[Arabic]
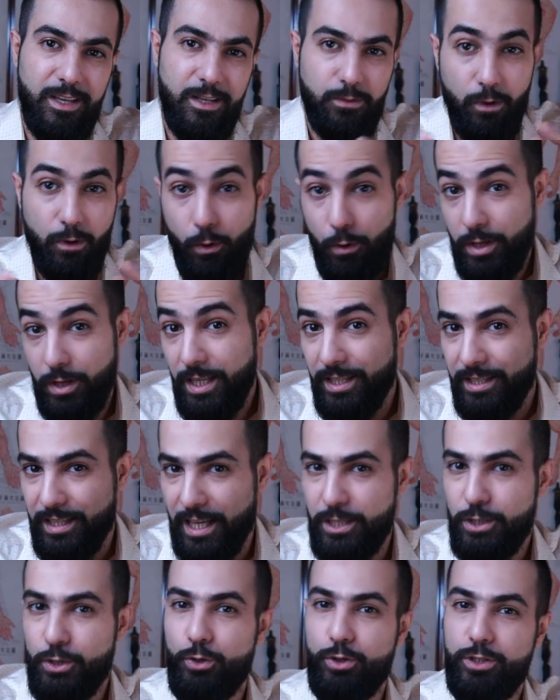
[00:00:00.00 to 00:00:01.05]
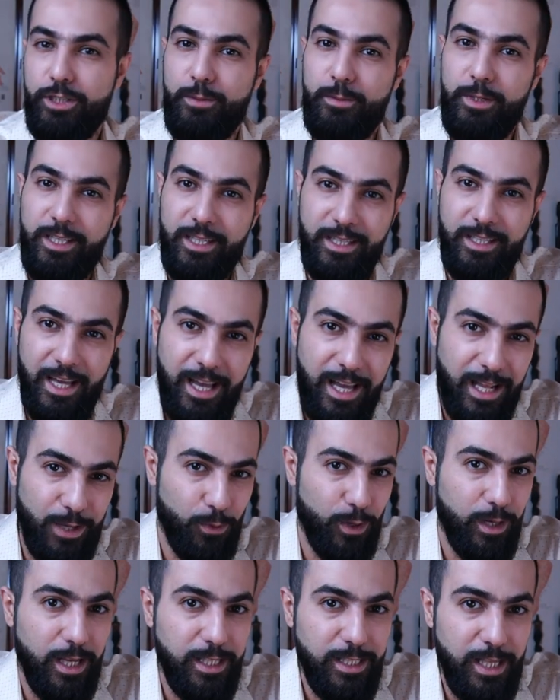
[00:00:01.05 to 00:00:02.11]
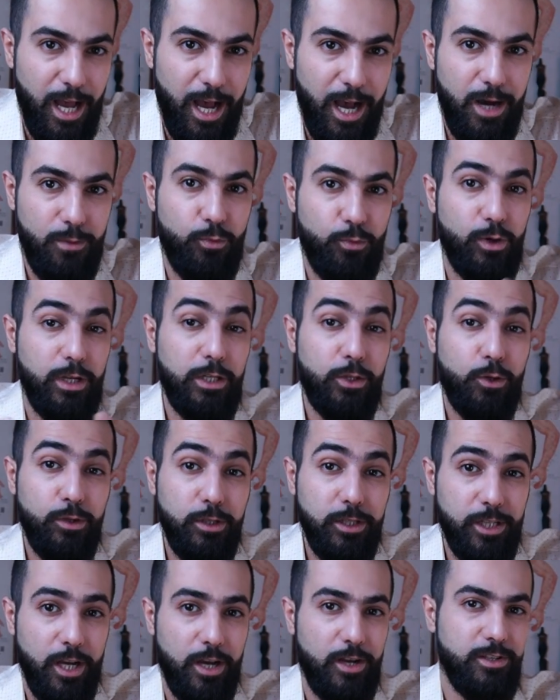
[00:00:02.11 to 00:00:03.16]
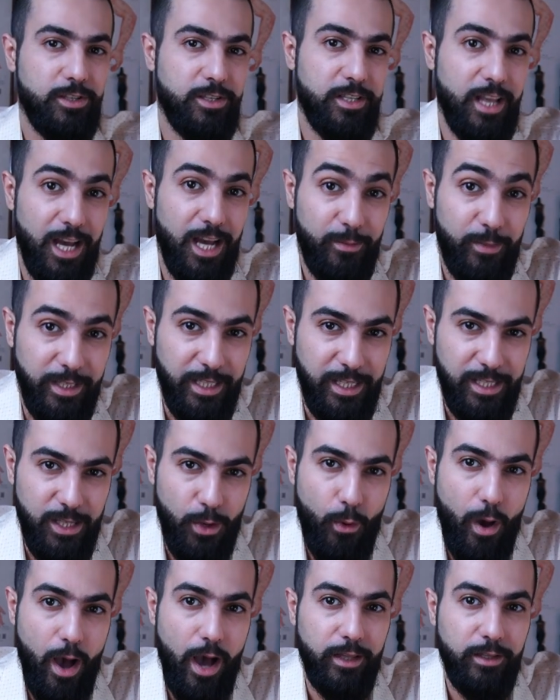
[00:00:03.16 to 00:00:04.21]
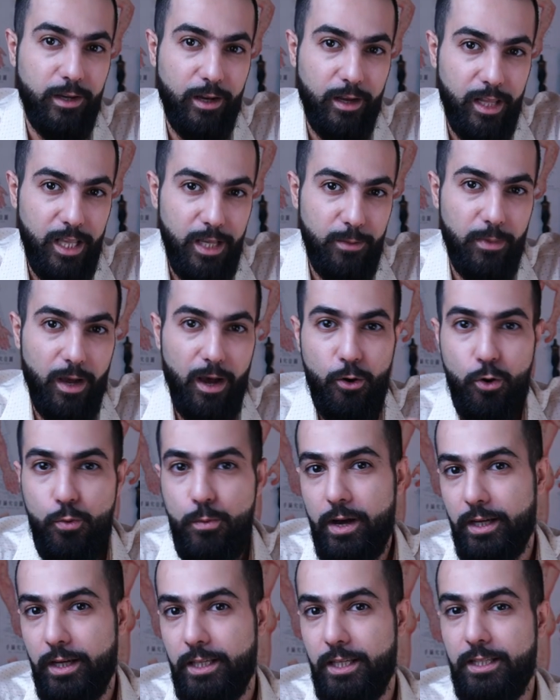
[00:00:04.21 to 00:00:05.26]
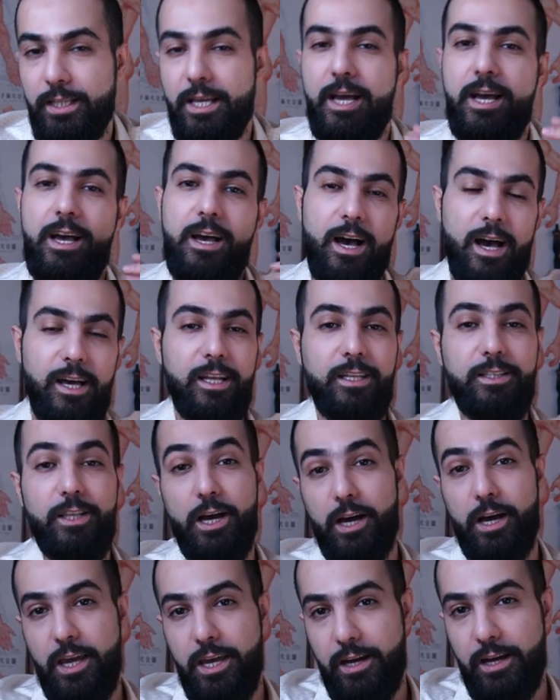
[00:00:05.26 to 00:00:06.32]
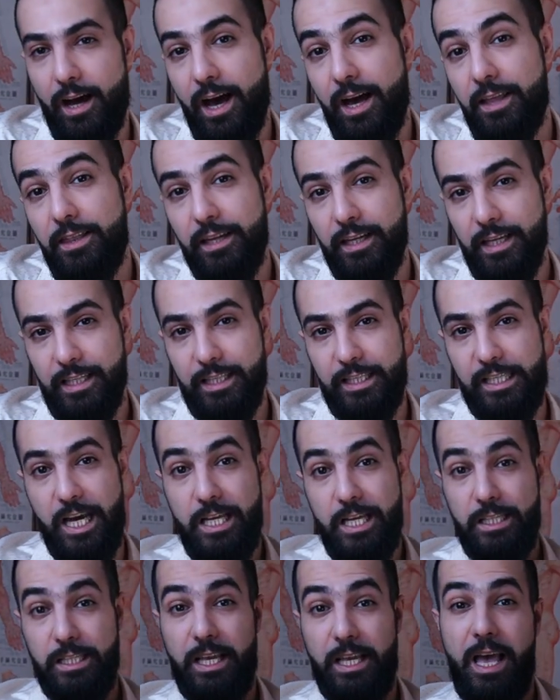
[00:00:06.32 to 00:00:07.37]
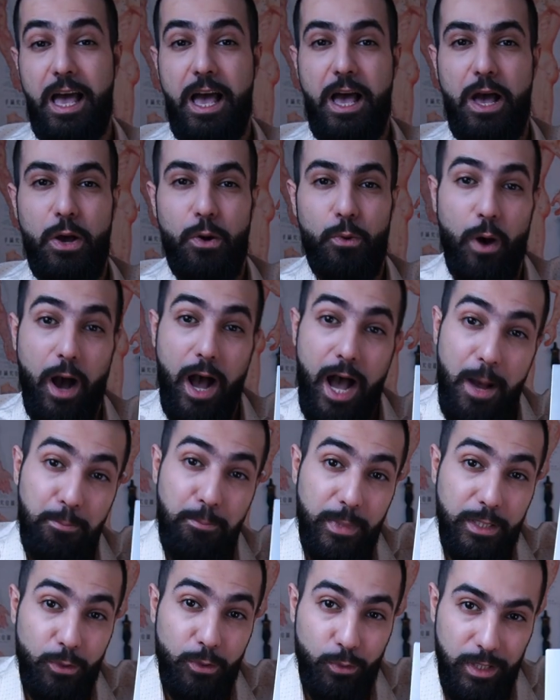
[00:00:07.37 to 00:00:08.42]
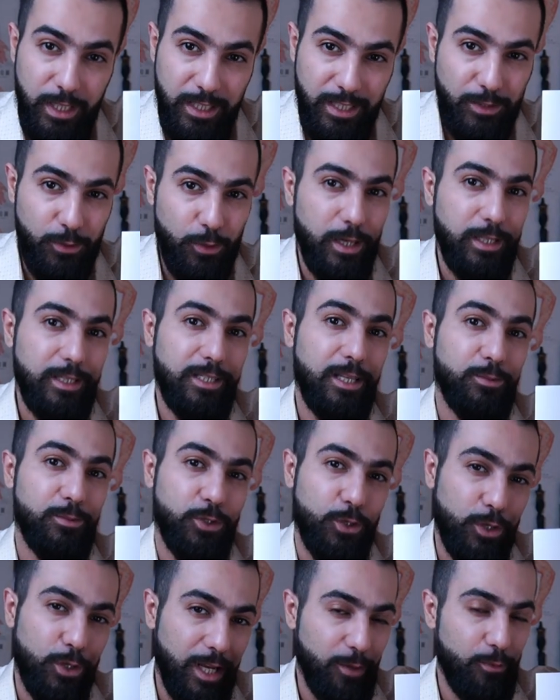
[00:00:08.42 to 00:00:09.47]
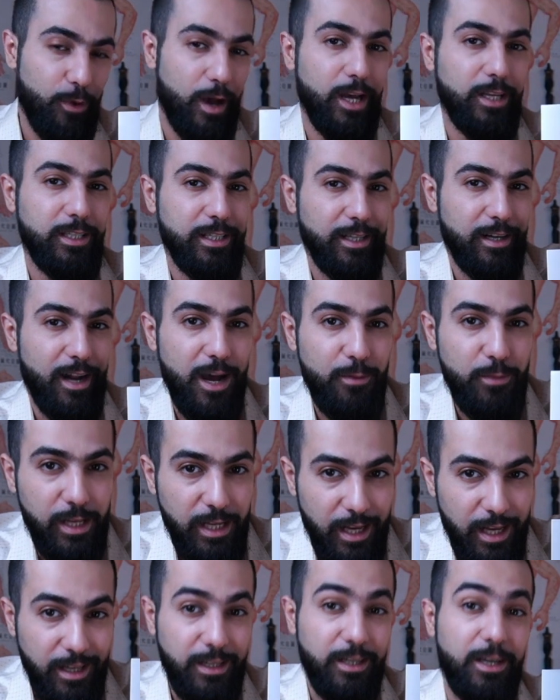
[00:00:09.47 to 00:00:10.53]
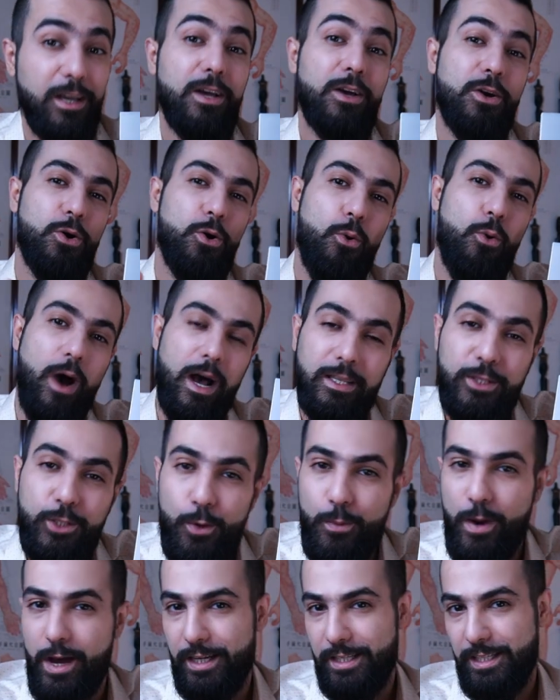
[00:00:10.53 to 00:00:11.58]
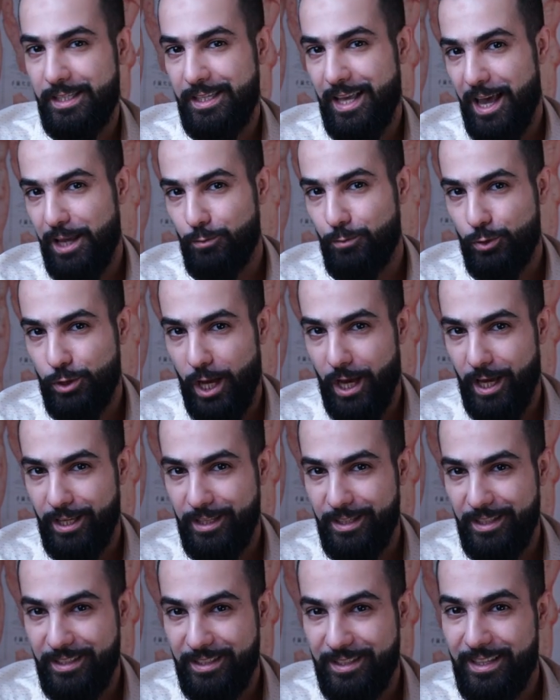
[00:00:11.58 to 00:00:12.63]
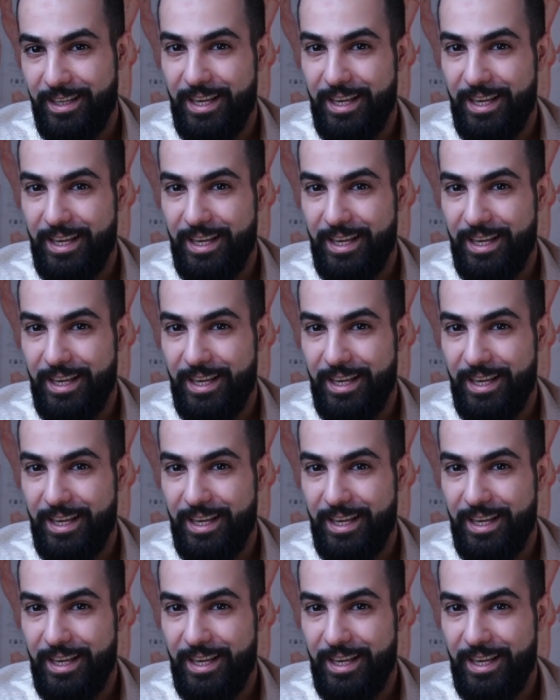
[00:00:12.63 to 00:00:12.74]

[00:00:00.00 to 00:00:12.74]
وأريد أن أشكر جميع الأهل والأصحاب ولكل شخص دعمني سواء قريب أو بعيد على تحقيق هذا الإنجاز وأهم من أريد أن أقدم شكري واحترامي له هو أنتم أعزائي المشاهدين